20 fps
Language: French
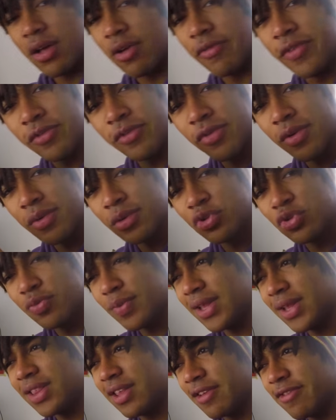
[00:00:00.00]
En fait, vraiment, tu mets
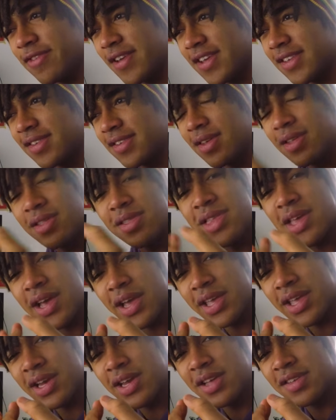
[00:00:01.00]
tes fesses
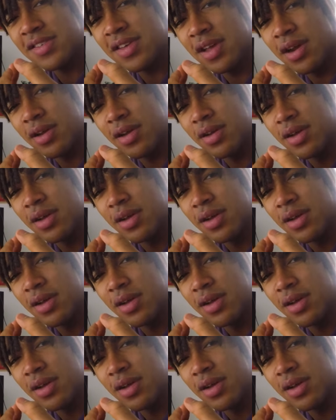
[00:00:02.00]
derrière la selle